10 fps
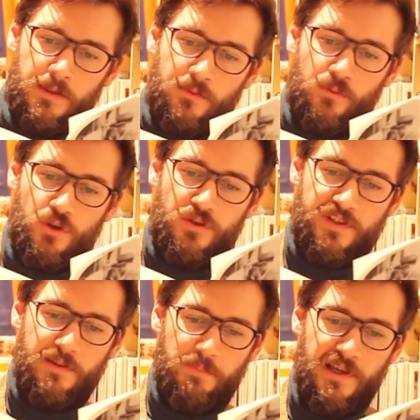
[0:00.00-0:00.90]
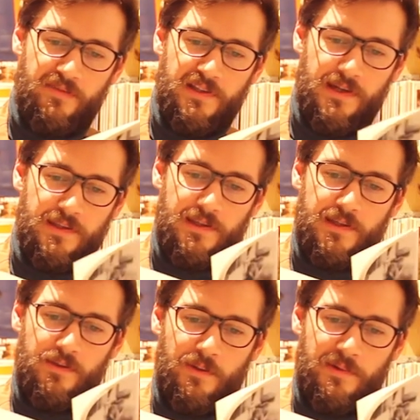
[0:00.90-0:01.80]
Donc je cite Pierre
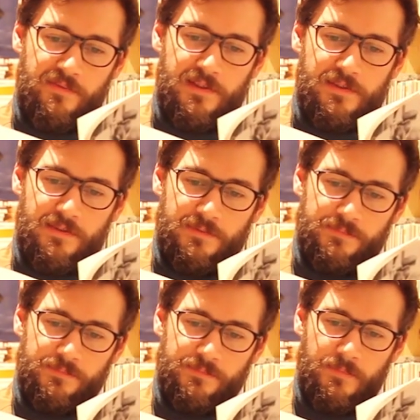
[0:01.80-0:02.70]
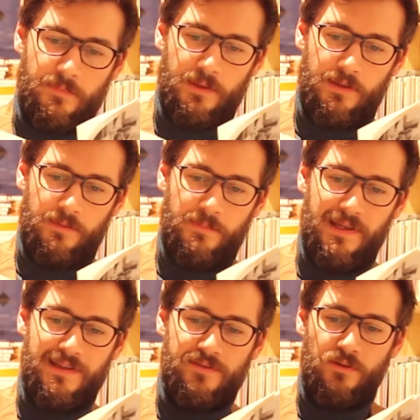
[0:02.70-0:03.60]
Vidal-Naquet dans la préface. Mais
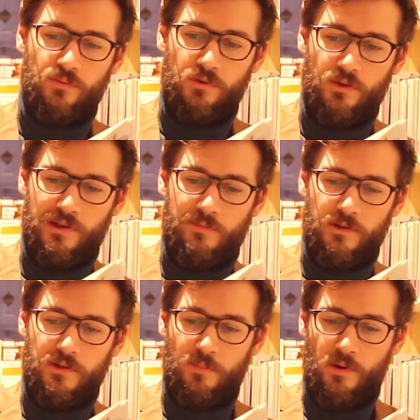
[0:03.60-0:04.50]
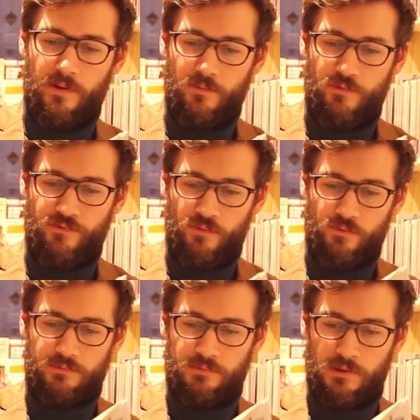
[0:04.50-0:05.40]
il est sans doute temps d'aborder le problème au fond.
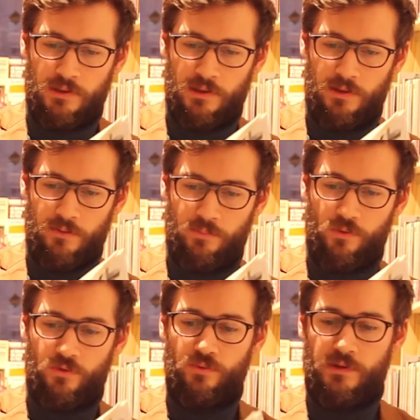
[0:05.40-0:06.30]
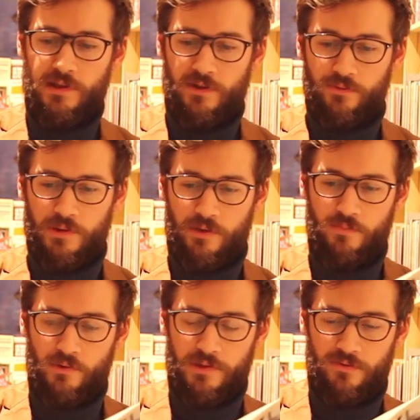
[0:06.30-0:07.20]
Pour soutenir son
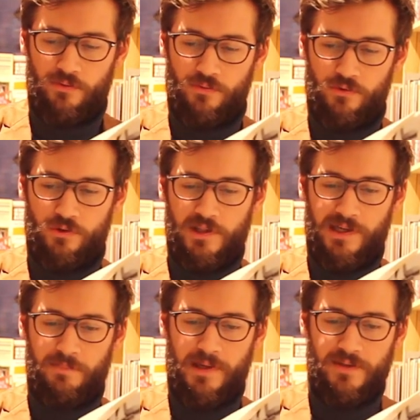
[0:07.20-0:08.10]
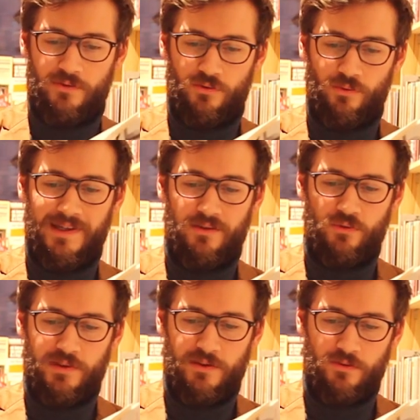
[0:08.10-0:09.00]
argumentation, je dirais presque son
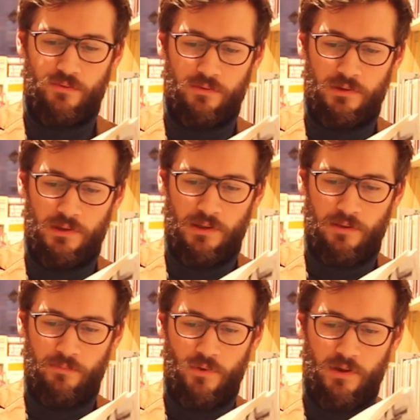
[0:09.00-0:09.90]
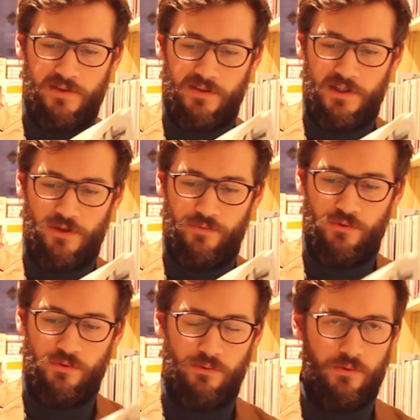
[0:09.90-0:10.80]
accusation, Maurice
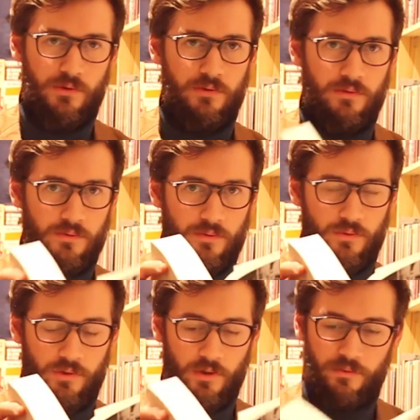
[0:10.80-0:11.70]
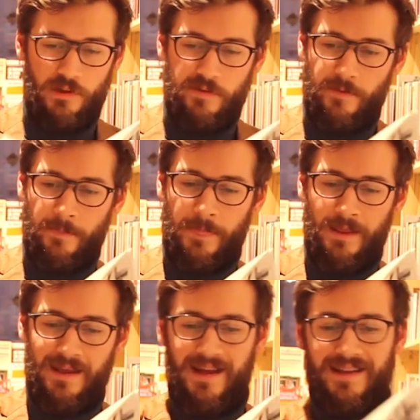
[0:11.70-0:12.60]
Rachefus, donc l'auteur du livre,
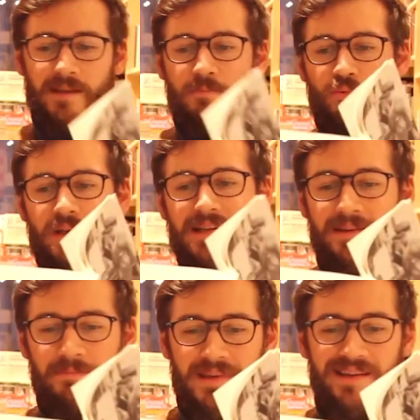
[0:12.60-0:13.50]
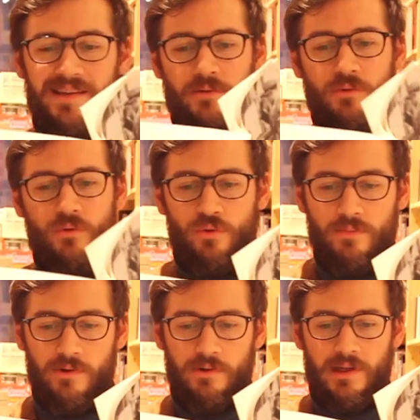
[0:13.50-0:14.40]
a dépouillé des milliers de
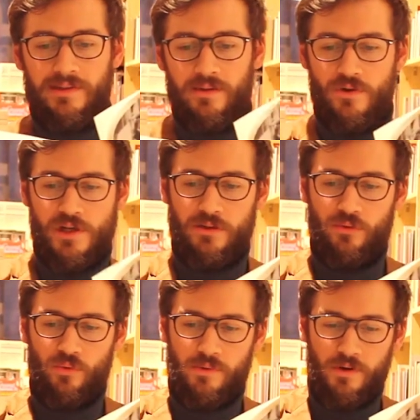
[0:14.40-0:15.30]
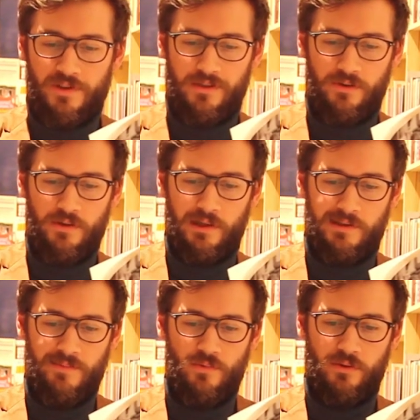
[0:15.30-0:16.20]
documents, interrogé de nombreux acteurs et
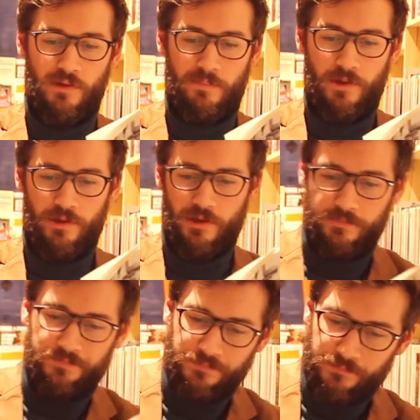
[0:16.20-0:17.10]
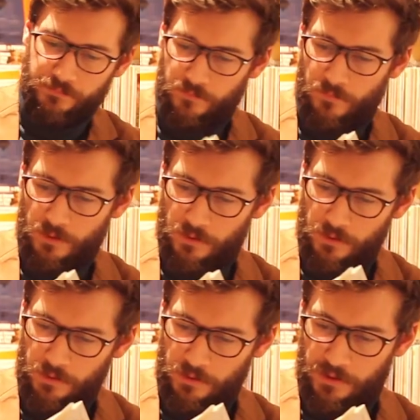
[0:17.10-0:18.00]
témoins de l'époque.
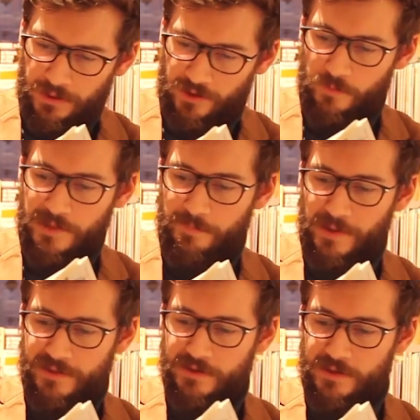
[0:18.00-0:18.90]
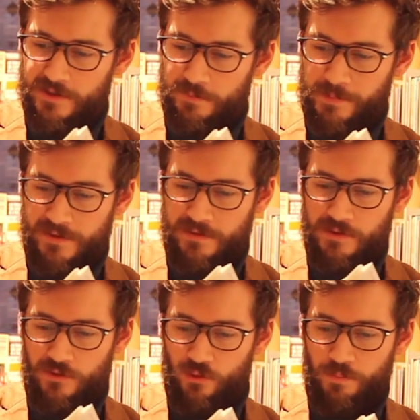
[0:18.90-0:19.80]
Et comme il appartient à l'espèce
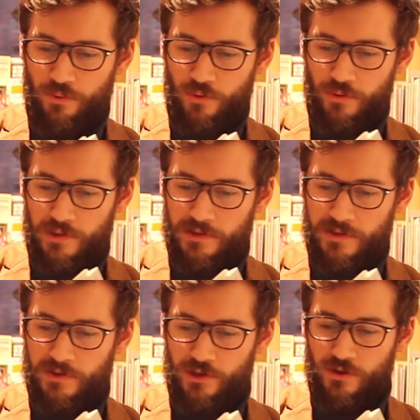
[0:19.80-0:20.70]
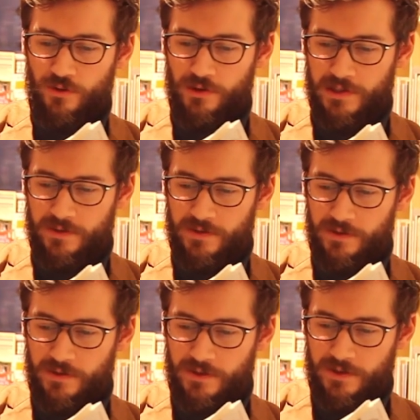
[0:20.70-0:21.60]
des scrupuleux et des gens honnêtes,
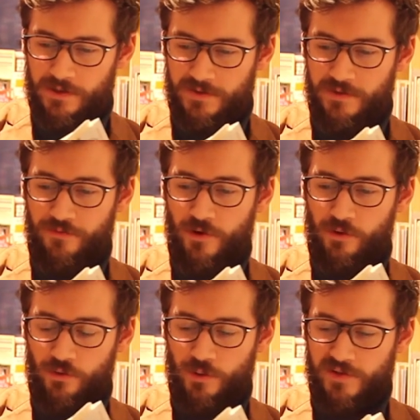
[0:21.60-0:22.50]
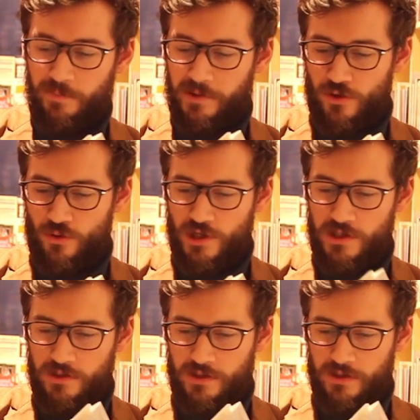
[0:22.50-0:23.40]
si forts que soient ses
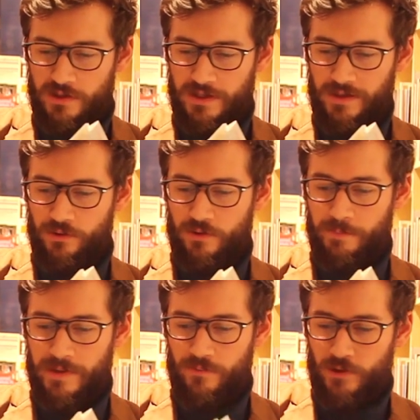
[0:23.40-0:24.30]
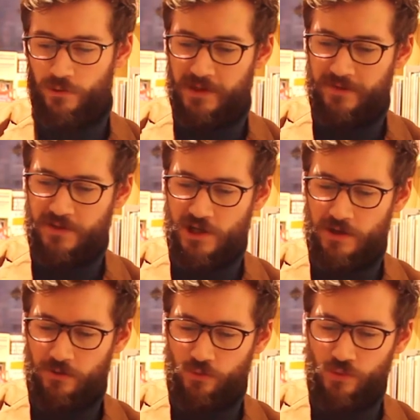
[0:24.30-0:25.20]
préjugés, il n'en donne pas moins, le cas
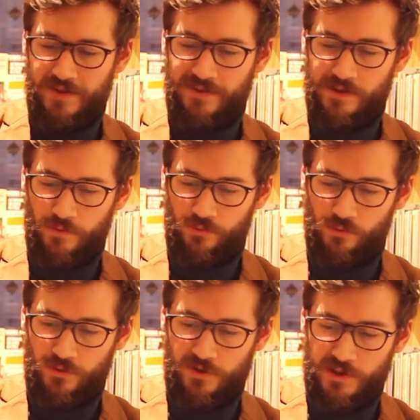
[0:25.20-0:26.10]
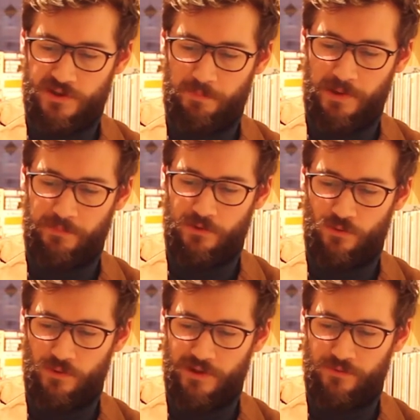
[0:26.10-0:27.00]
échéant, tous les éléments du dossier qui
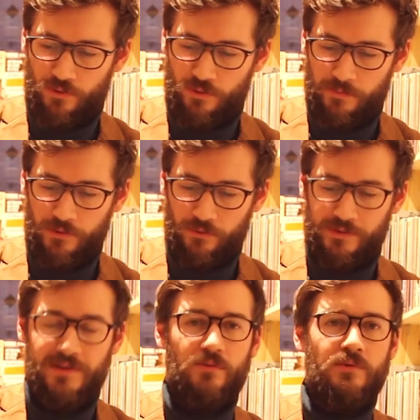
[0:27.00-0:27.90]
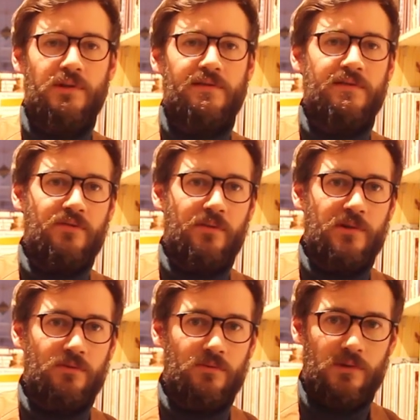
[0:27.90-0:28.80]
permettront éventuellement de discuter ses
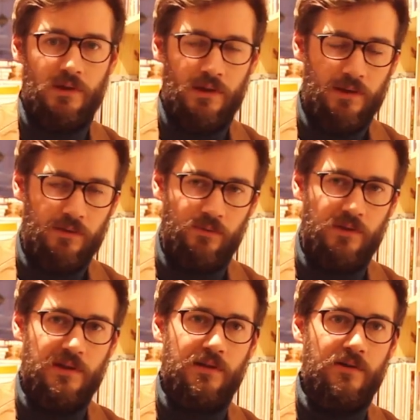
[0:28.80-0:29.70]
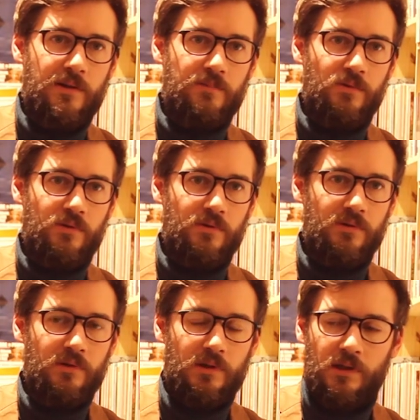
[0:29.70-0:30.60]
affirmations. Donc il y a quand même
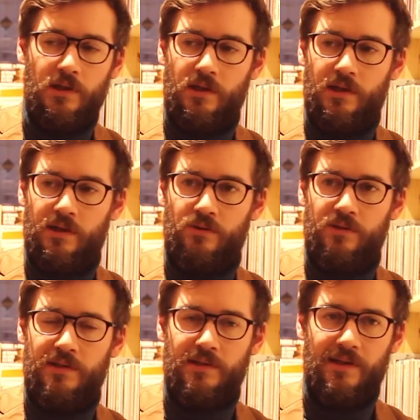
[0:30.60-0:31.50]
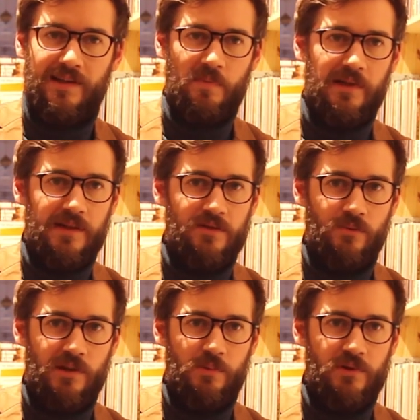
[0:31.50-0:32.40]
un côté
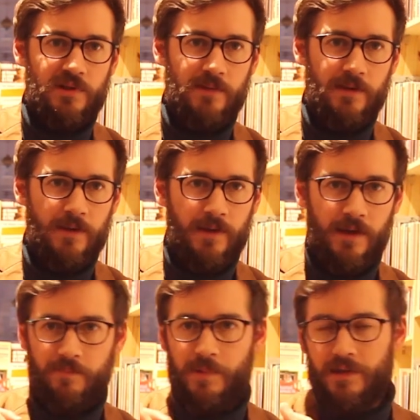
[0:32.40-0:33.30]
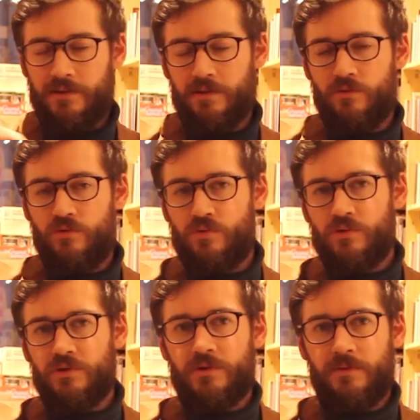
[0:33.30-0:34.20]
d'interprétation qui est possible à partir de
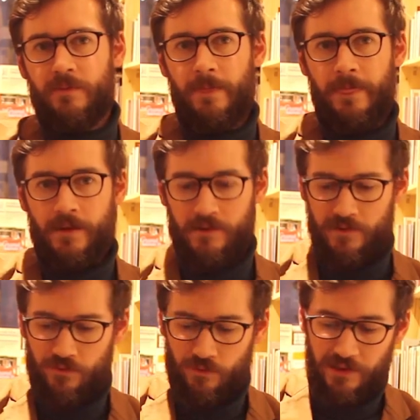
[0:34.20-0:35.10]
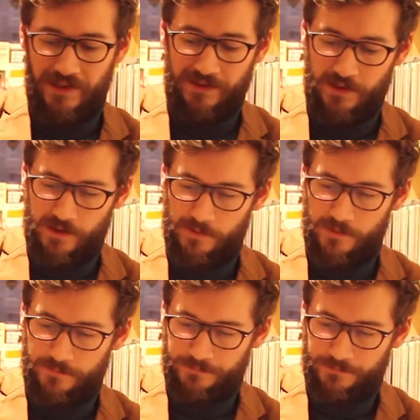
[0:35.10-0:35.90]
sources qui sont inattaquables.